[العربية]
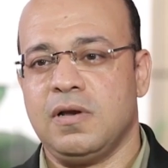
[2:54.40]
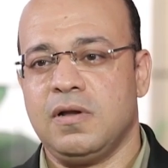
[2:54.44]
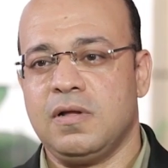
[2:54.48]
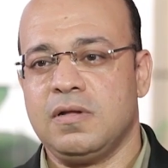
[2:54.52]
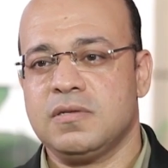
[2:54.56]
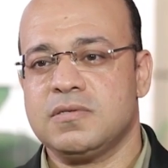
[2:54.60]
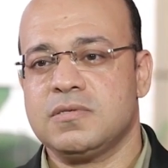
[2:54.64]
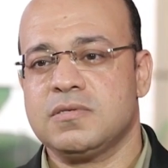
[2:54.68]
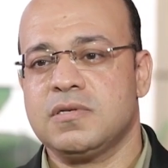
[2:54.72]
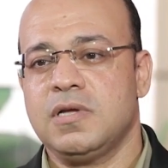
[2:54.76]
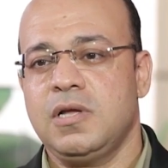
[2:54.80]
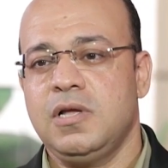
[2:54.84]

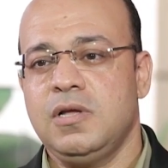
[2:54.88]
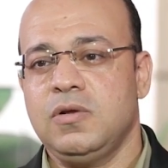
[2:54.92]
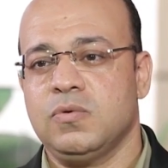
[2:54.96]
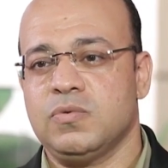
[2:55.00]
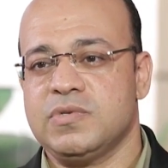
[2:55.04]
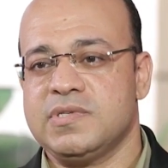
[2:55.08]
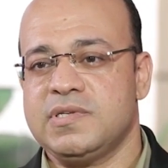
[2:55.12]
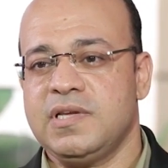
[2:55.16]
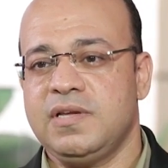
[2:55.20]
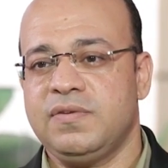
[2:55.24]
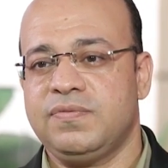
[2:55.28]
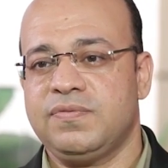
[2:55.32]
الخلاص
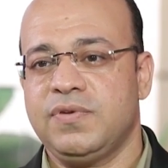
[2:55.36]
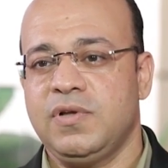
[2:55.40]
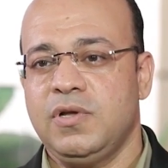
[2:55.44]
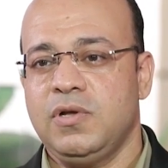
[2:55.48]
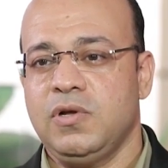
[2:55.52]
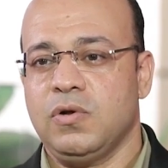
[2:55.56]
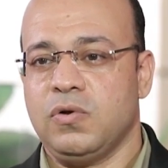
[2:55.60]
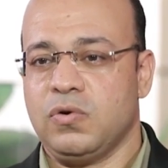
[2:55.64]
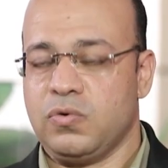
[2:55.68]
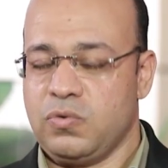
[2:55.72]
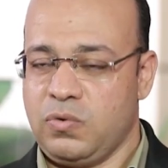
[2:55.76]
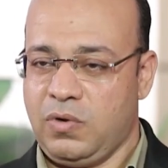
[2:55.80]
وسيف
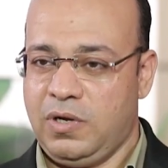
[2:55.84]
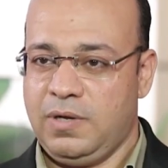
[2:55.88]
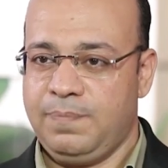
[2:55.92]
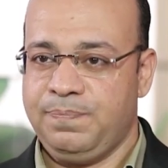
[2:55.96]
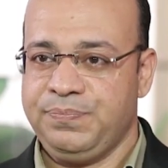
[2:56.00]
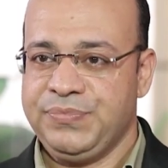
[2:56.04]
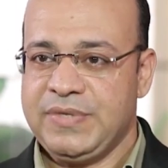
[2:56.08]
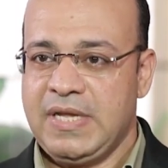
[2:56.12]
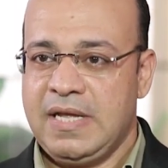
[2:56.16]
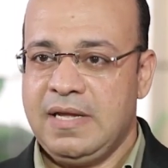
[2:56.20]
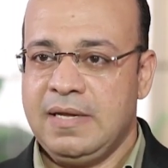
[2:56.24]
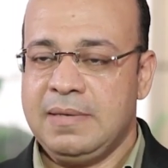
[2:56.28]

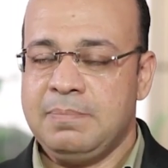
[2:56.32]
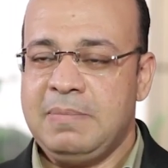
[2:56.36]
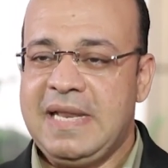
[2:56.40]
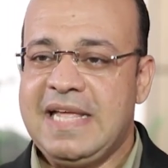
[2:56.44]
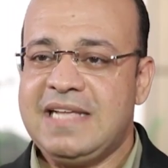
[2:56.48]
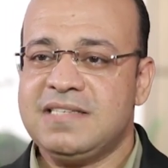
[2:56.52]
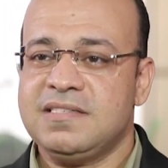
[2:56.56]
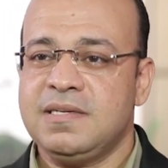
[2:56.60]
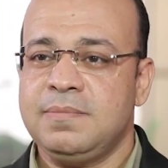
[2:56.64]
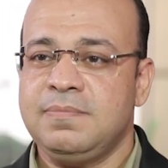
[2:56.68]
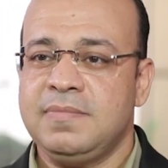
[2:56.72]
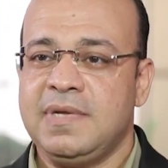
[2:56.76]
الروح
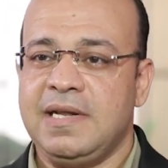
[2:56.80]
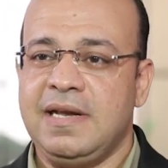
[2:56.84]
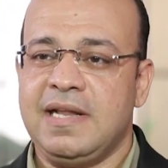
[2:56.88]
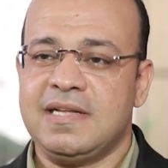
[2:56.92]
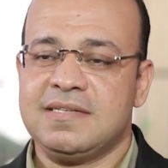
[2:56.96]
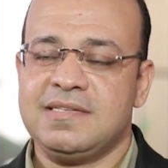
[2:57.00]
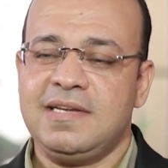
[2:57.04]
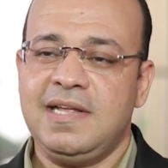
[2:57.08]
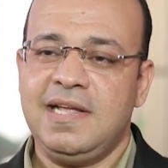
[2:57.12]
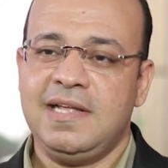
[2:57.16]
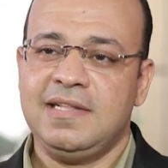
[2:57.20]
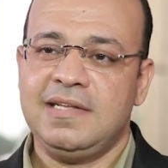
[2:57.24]
لازم
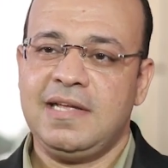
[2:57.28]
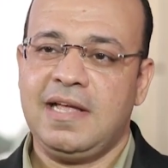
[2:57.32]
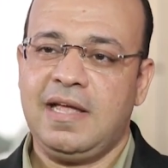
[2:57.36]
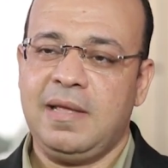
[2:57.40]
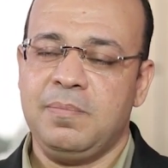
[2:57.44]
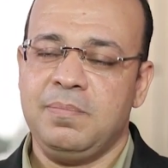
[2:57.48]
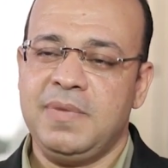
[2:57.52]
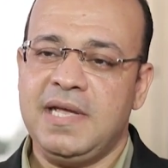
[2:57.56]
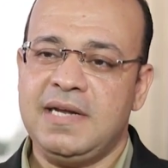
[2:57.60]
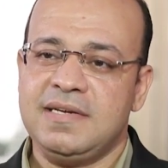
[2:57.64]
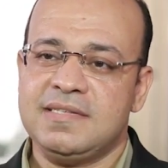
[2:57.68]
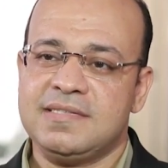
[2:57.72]
الأسلحة دي
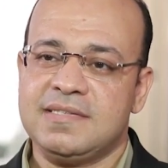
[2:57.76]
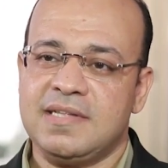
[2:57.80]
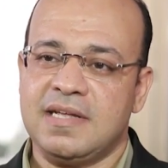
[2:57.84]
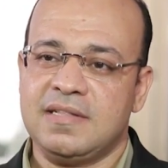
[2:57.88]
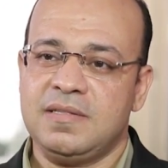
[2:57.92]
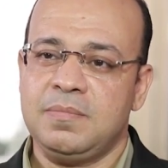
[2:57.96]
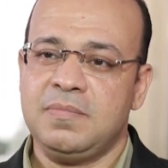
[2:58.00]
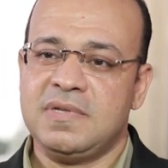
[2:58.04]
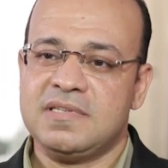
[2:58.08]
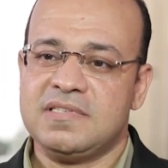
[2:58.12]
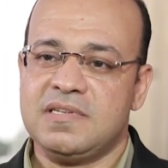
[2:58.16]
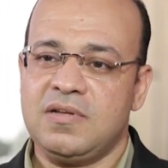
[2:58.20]
أحبائي
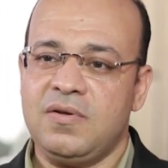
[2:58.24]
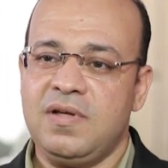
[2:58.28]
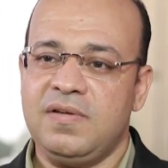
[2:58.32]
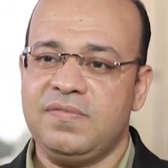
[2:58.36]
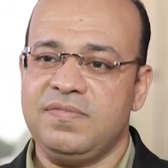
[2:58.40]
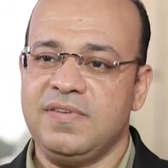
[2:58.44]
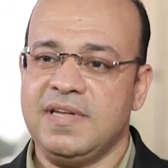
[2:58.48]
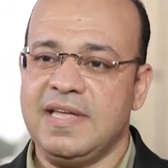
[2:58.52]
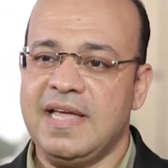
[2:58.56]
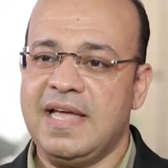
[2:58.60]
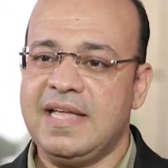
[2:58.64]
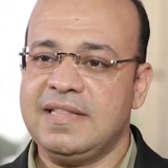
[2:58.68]
نستخدمها
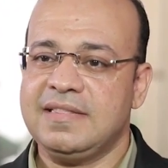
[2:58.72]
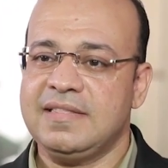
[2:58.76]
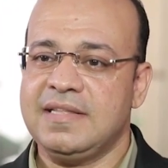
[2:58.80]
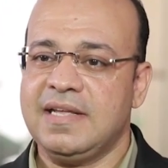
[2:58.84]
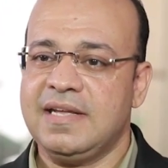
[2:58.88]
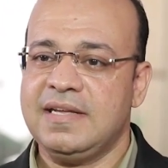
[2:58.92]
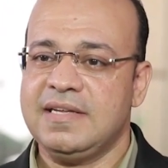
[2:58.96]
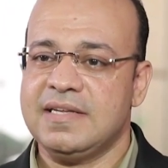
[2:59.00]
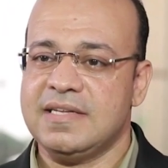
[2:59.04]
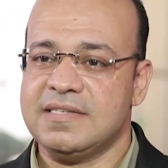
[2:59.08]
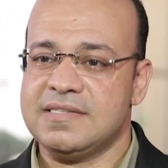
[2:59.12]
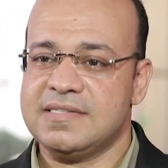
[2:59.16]
سواء في
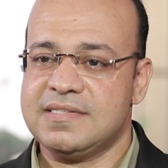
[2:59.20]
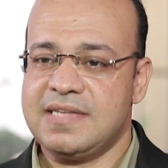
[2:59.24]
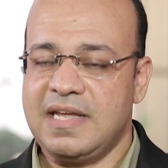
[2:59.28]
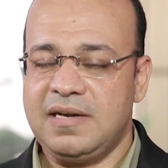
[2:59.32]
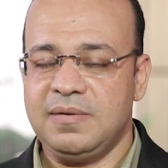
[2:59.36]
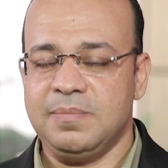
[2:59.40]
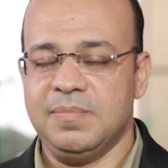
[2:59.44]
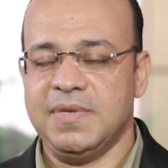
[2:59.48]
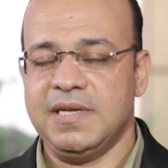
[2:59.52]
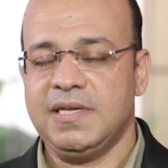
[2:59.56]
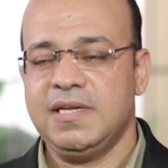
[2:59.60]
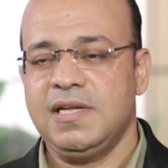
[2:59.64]
جهادنا
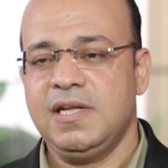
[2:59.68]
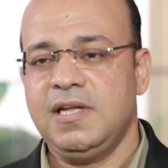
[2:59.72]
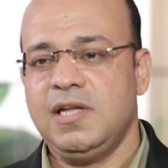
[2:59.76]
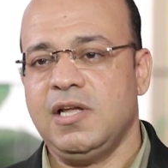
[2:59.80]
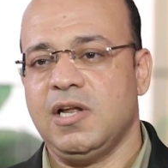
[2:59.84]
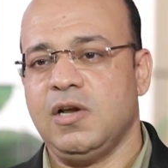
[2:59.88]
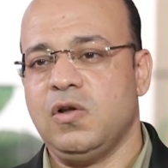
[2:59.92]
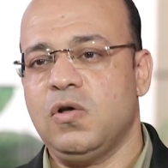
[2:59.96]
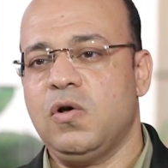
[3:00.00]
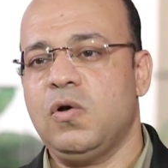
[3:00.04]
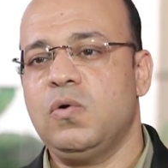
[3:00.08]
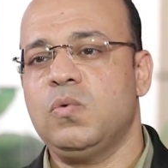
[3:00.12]
السلبي
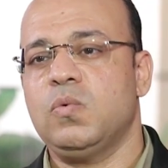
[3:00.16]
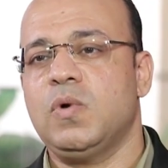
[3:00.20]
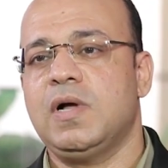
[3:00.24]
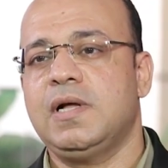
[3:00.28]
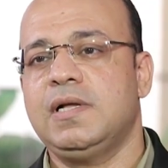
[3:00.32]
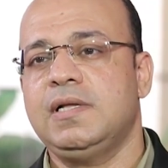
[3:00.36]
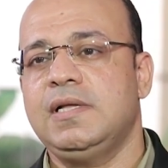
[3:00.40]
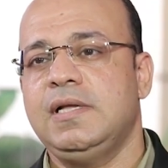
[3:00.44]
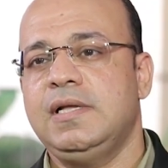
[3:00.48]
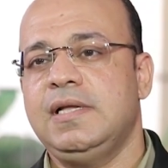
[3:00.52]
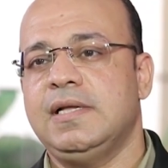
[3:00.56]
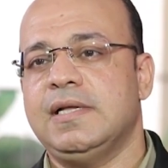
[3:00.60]
اللي
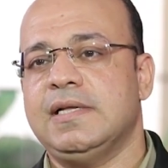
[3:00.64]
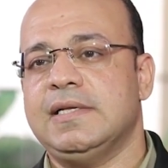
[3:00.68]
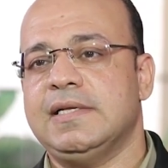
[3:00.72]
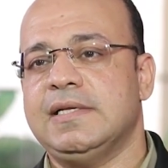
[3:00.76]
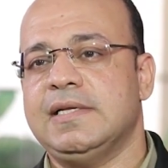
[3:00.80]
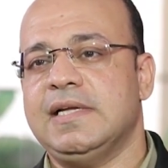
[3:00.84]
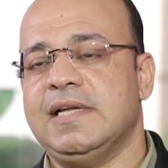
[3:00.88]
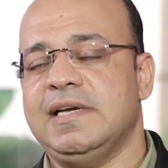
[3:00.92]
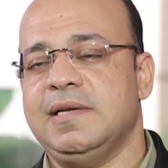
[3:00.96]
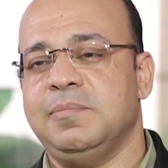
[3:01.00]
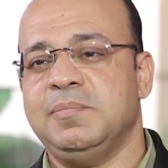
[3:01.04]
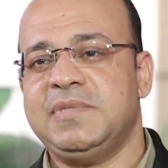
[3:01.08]
هو
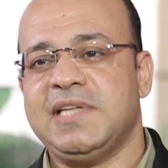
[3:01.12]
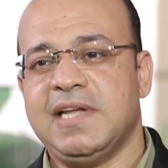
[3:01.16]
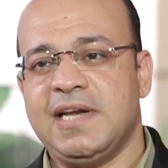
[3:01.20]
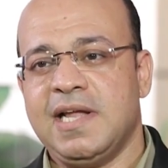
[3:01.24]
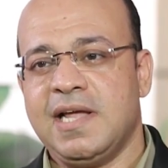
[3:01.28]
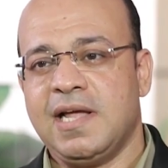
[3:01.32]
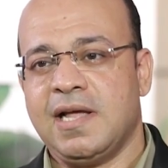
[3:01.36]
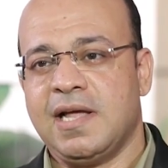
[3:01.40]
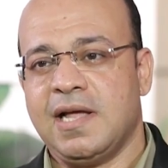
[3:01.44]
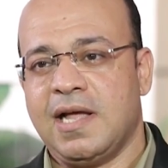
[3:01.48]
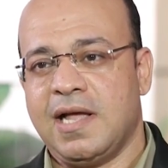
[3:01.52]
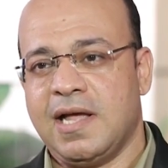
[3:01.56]
آه،
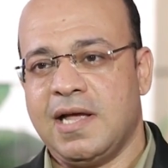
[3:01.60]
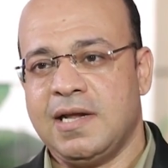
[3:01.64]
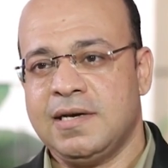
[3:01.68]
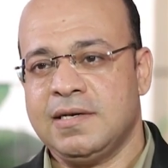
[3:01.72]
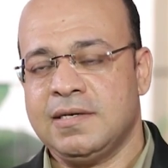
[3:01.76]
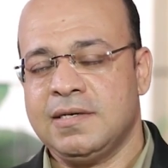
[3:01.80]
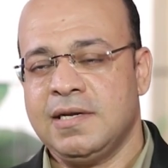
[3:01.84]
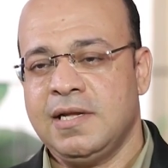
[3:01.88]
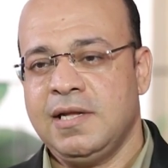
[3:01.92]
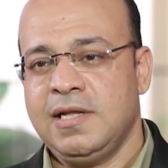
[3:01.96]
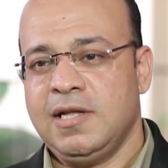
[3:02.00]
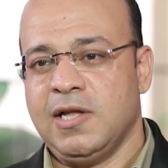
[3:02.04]
الامتناع
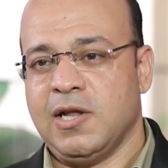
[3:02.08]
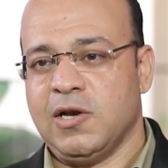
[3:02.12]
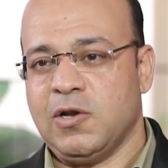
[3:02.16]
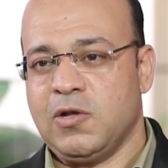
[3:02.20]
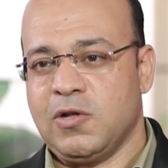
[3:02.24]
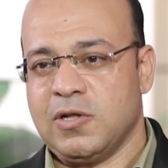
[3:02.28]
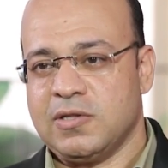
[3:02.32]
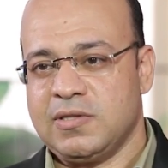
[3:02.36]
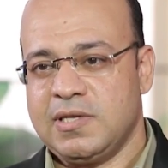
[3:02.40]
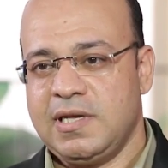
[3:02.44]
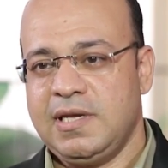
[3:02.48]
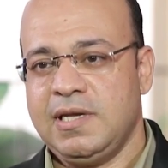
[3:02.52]
عن
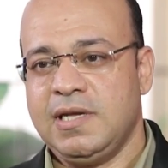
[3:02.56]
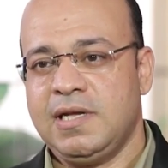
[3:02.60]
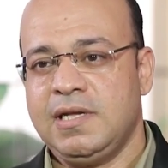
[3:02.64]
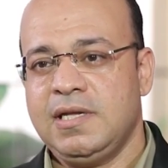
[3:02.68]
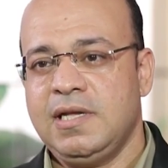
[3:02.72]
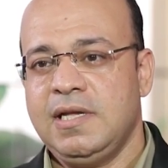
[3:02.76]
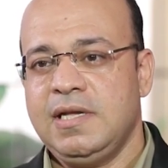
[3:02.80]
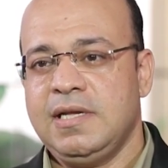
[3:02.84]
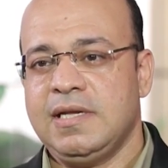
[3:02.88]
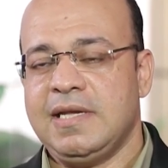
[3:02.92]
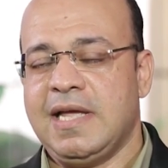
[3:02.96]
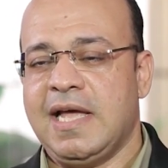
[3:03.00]

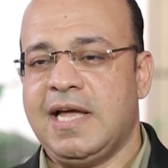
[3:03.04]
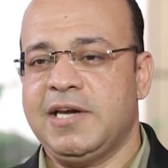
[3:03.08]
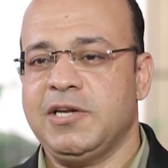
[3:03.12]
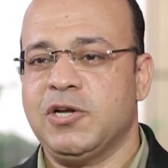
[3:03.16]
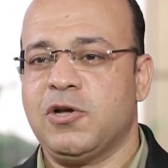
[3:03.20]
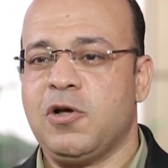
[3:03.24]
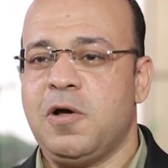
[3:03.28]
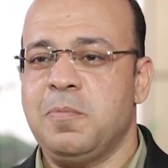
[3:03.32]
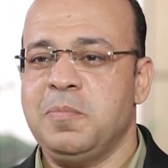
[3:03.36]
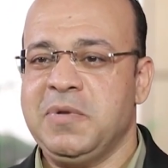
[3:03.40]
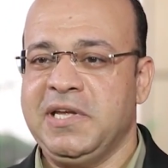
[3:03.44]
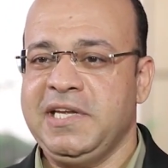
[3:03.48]
الخطية
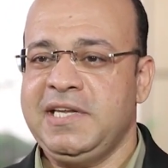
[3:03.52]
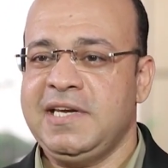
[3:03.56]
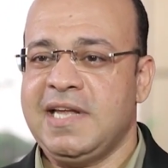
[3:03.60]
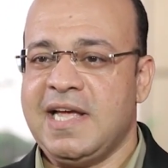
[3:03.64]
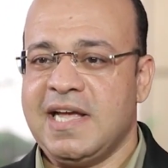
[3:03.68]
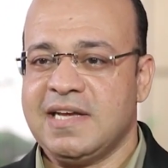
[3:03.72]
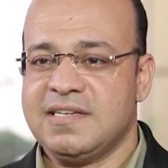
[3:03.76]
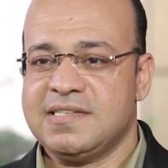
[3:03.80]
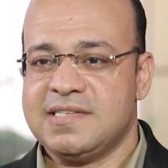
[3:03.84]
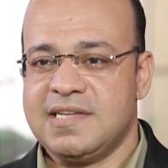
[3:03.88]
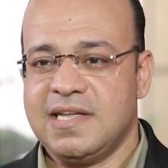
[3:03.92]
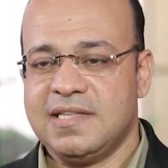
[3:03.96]
يعني قمعين